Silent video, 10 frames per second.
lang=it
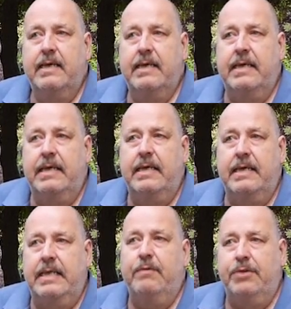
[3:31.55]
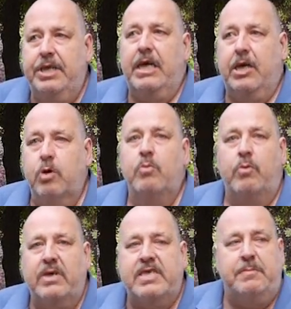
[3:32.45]
eh, devo dire che
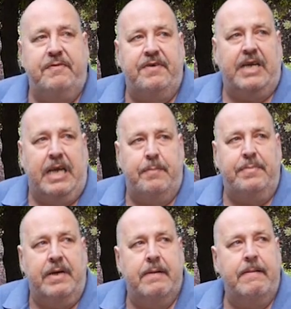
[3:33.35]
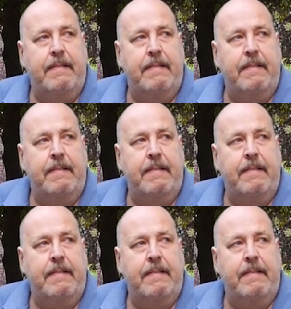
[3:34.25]
comunque sì mi fa rabbia.